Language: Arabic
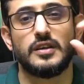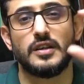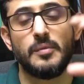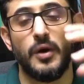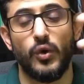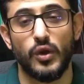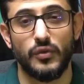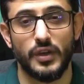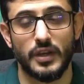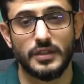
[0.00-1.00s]
تتمحور
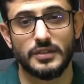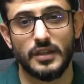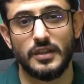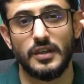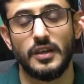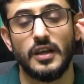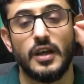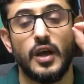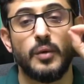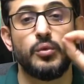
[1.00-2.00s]
في قصة
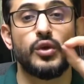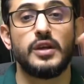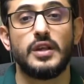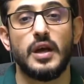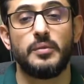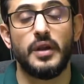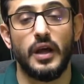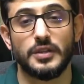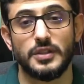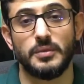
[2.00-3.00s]
بريدة بن
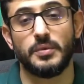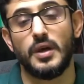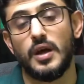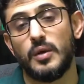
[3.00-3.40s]
الحصيب